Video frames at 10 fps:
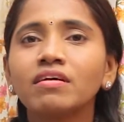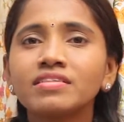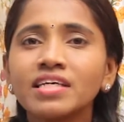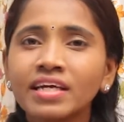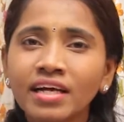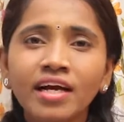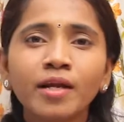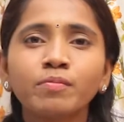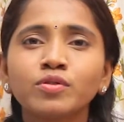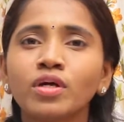అసహ్యంగా
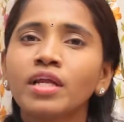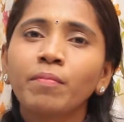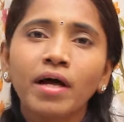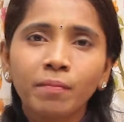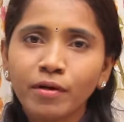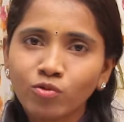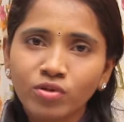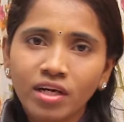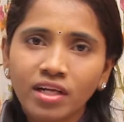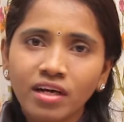కనిపిస్తుందని బాధపడుతూ
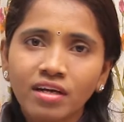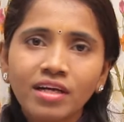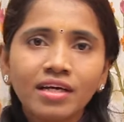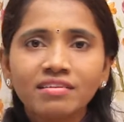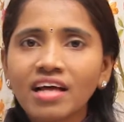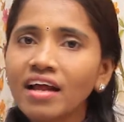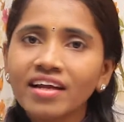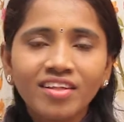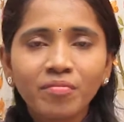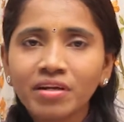ఉంటారు కదా
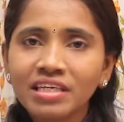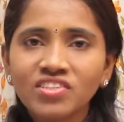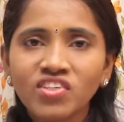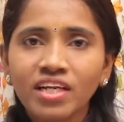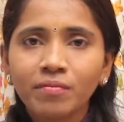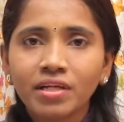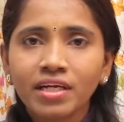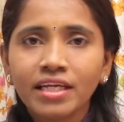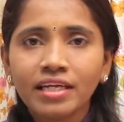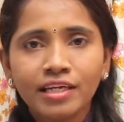దాన్ని అయితే మనం ఏం చేయలేం
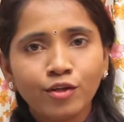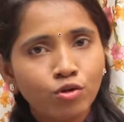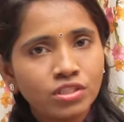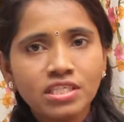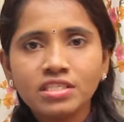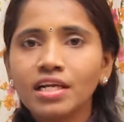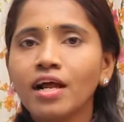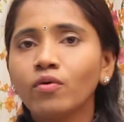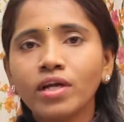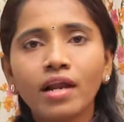కదండి ఇంట్లో జీన్స్
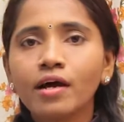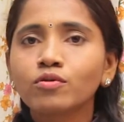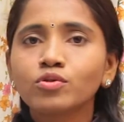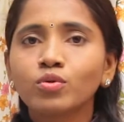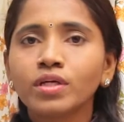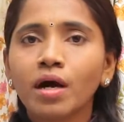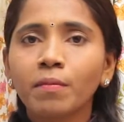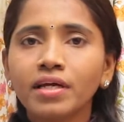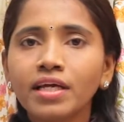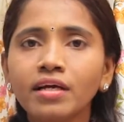ఎలా ఉంటే అలా వస్తుంది
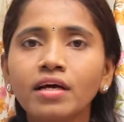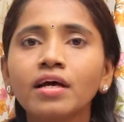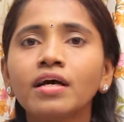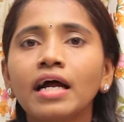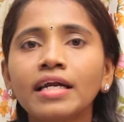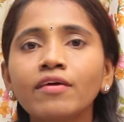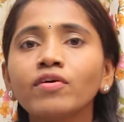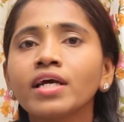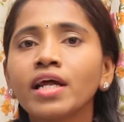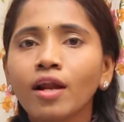కాబట్టి అంటే
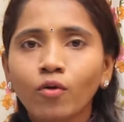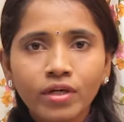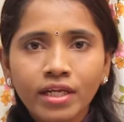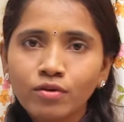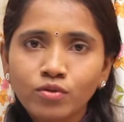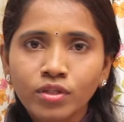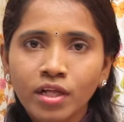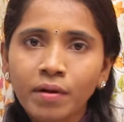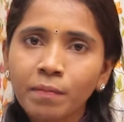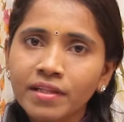ఎవరికైనా అలా ఉంటేనే వస్తుంది
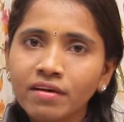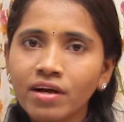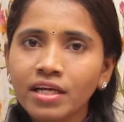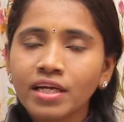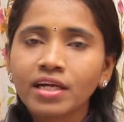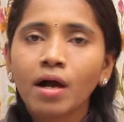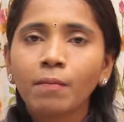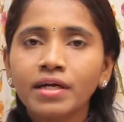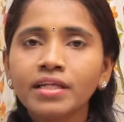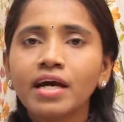కదా మన పెద్దవారికి
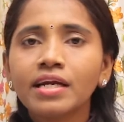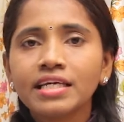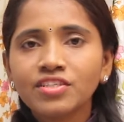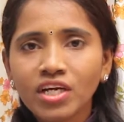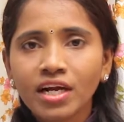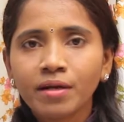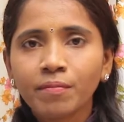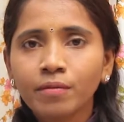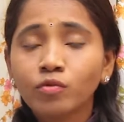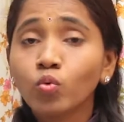కాబట్టి దాన్ని ఏం చేయాలంటే
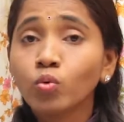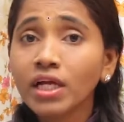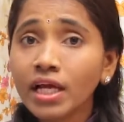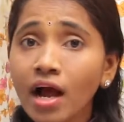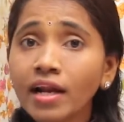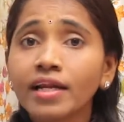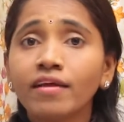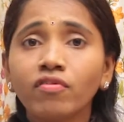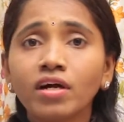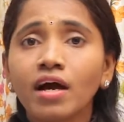మనము ఉదయాన్నే
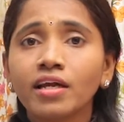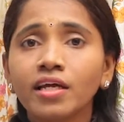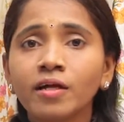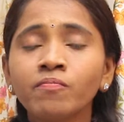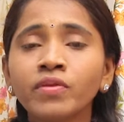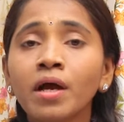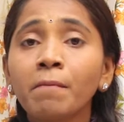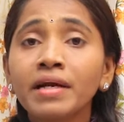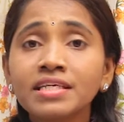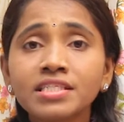లేవగానే
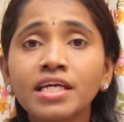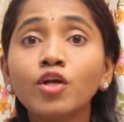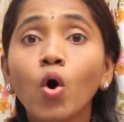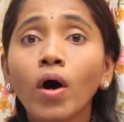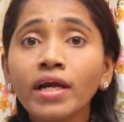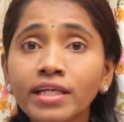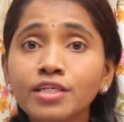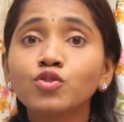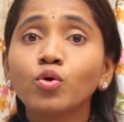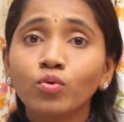మన స్కిన్
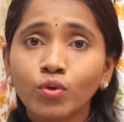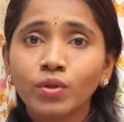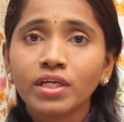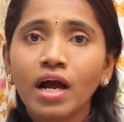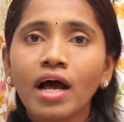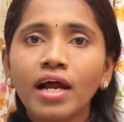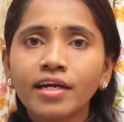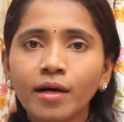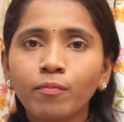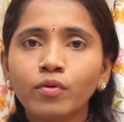ఆయిల్నెస్తో ఉంటుంది
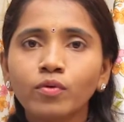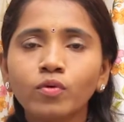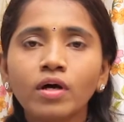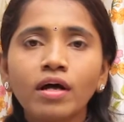అలాంటప్పుడు